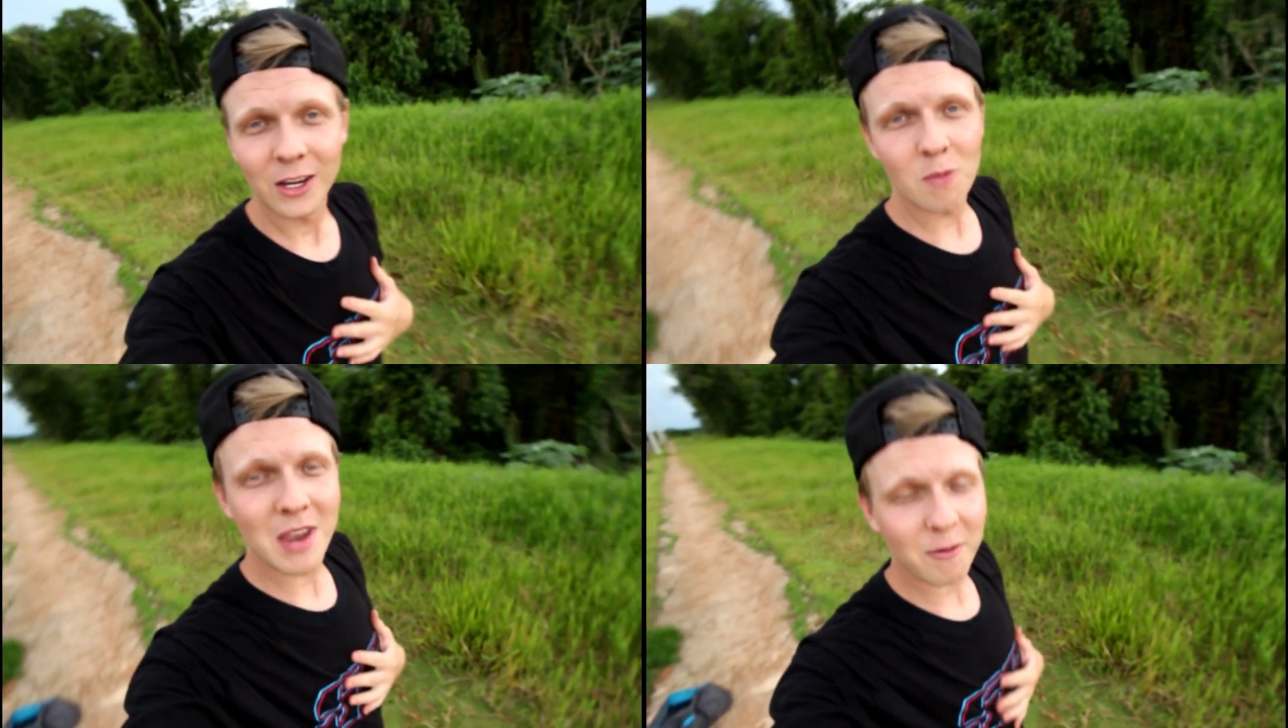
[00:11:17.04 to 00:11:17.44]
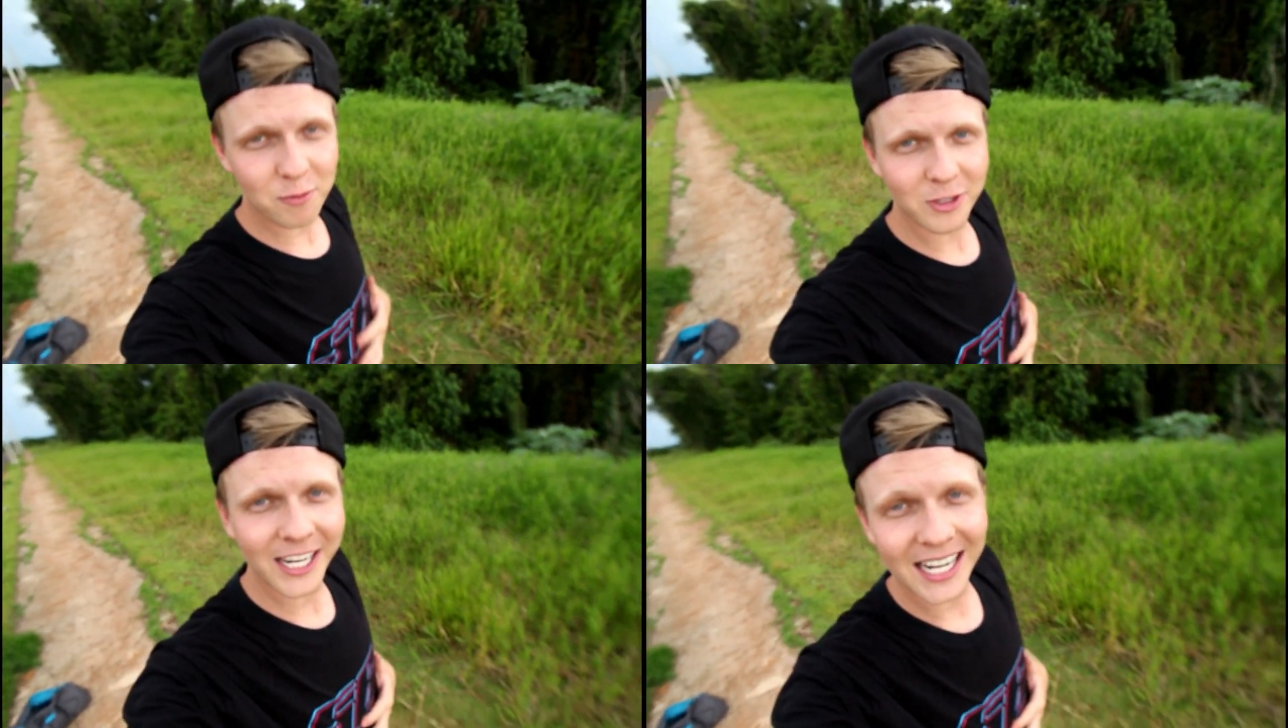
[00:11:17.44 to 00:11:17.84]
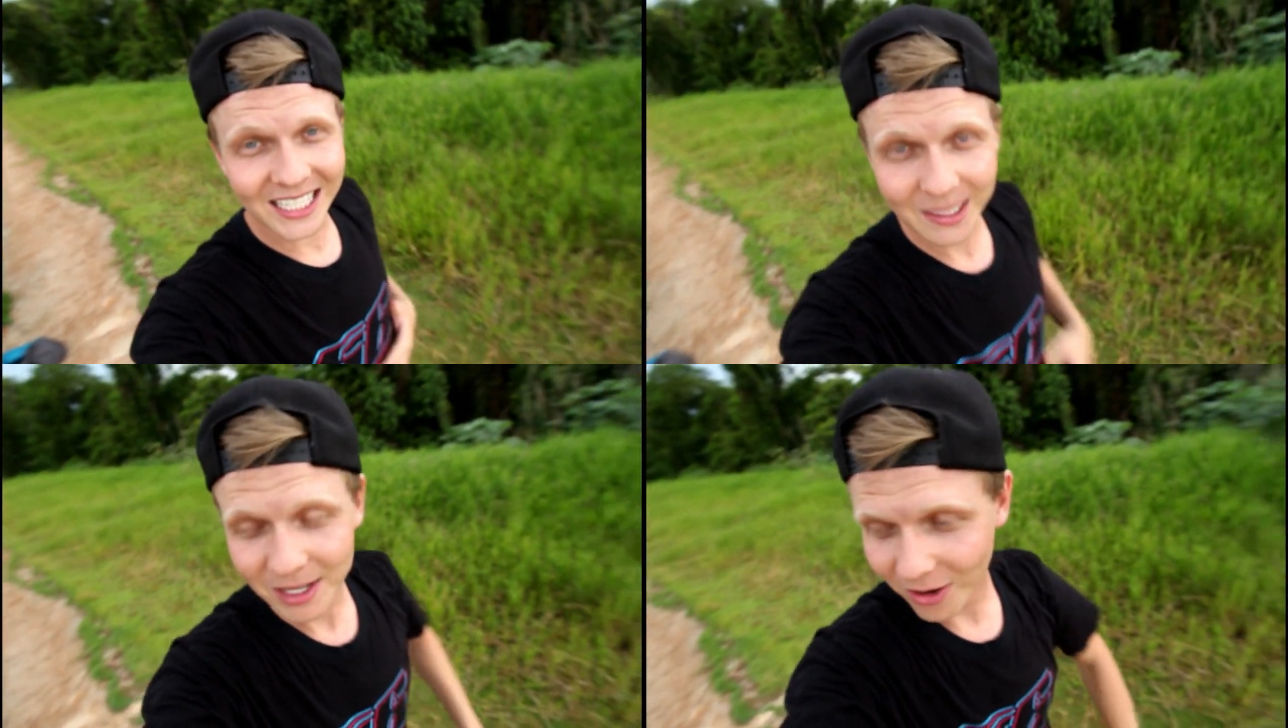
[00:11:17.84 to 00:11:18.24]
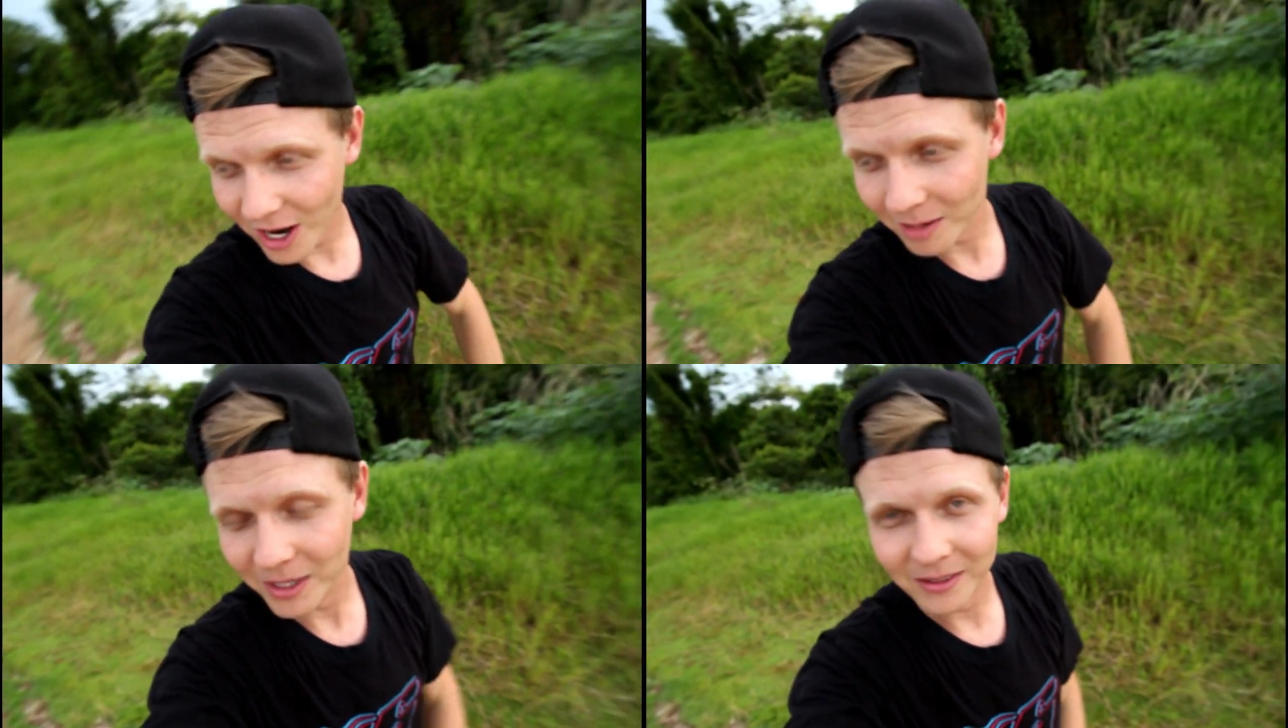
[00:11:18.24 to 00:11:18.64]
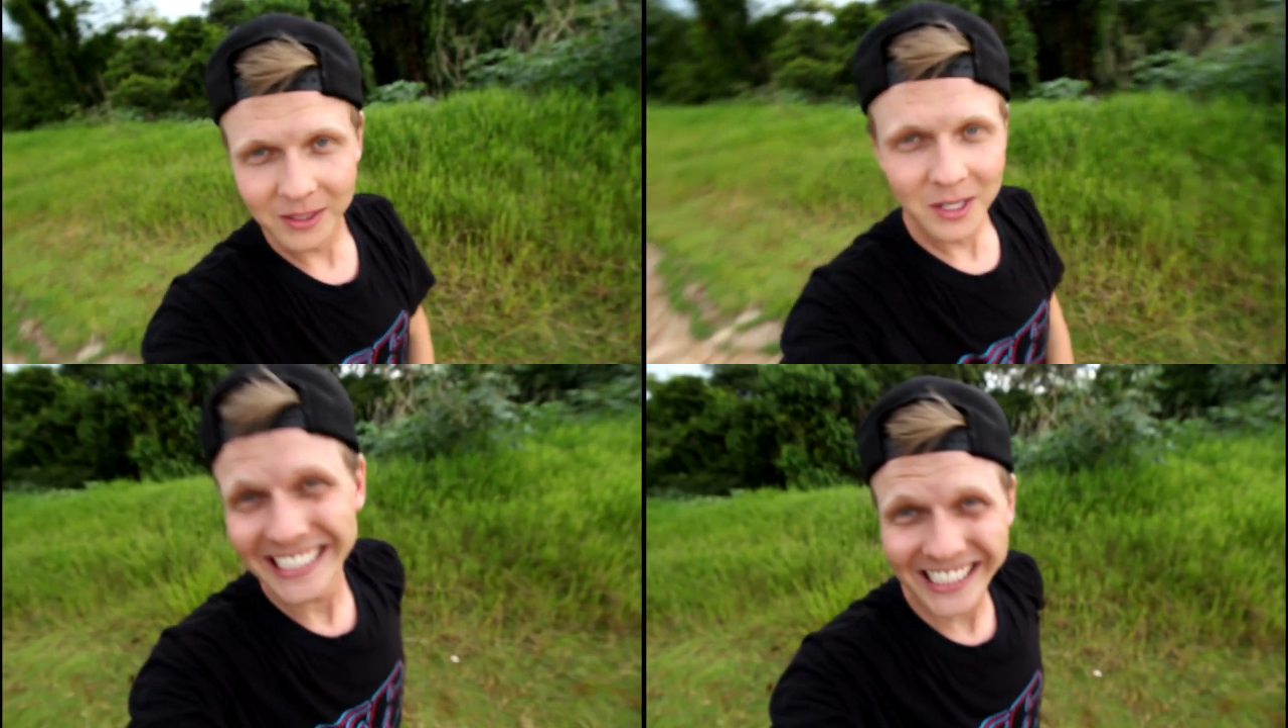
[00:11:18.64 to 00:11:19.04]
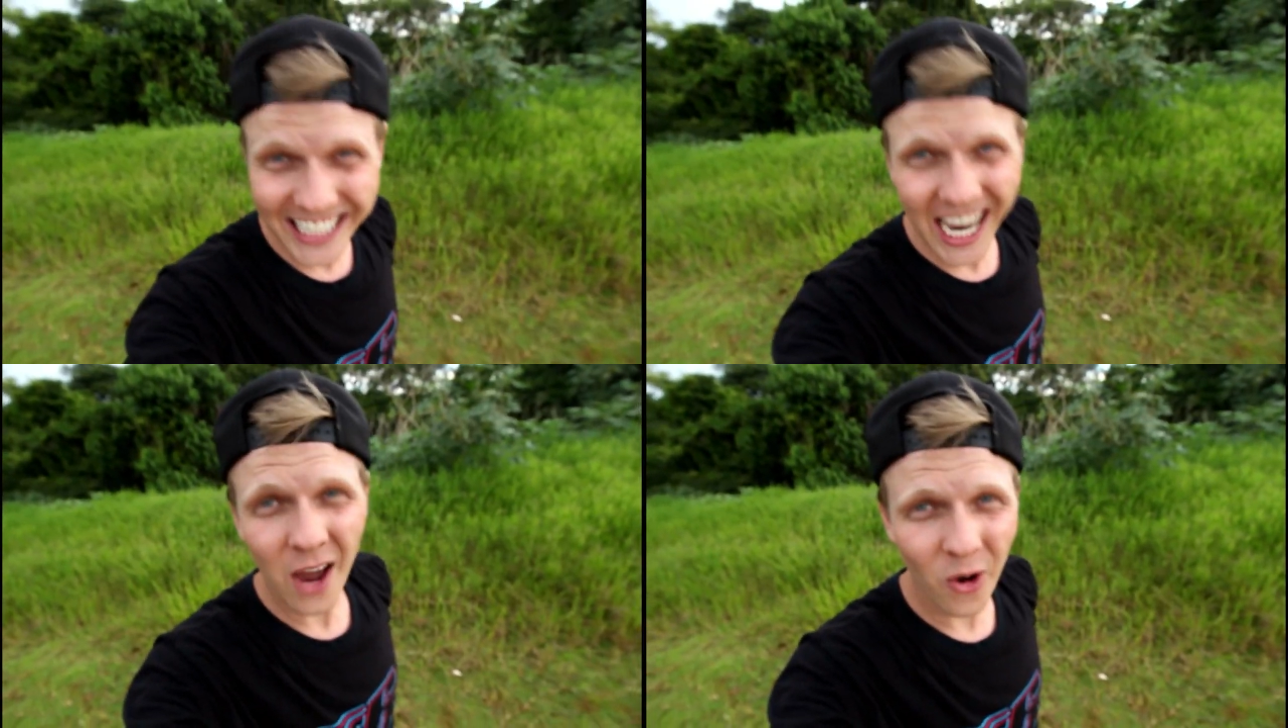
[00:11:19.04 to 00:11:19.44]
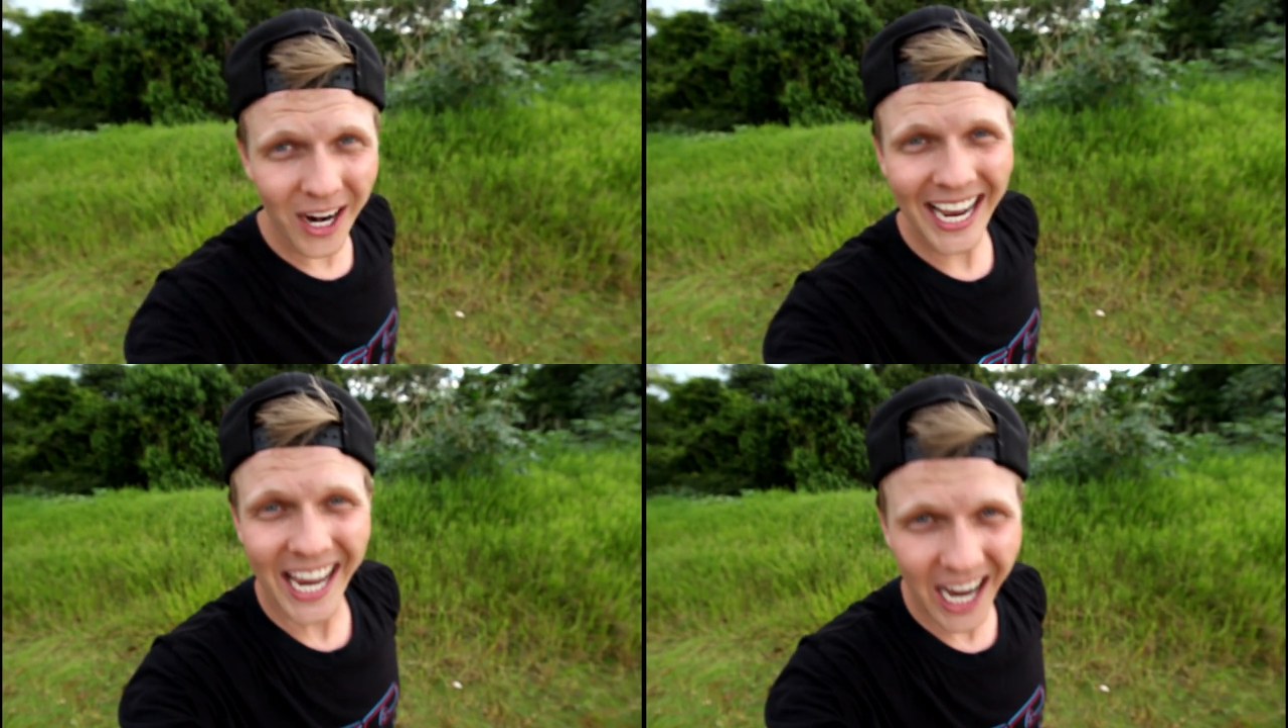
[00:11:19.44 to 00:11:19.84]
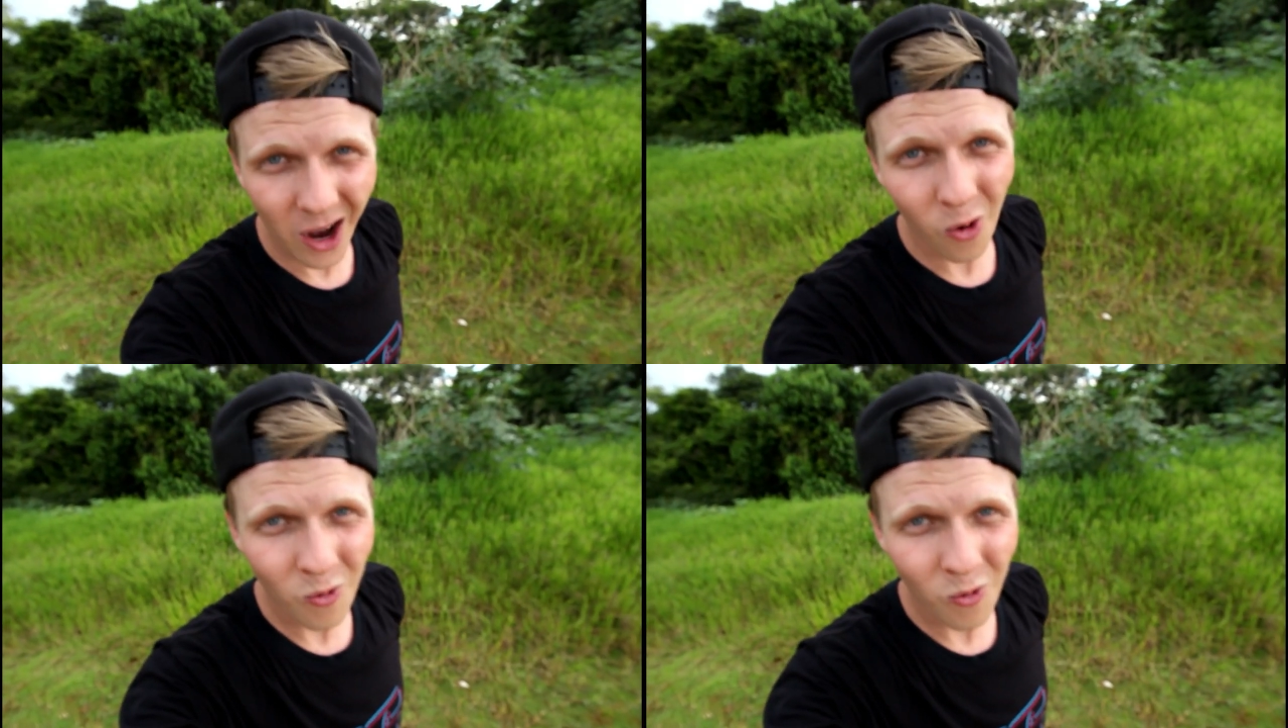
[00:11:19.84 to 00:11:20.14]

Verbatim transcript: eu me afundei na lama agora, mano. De carona, grau,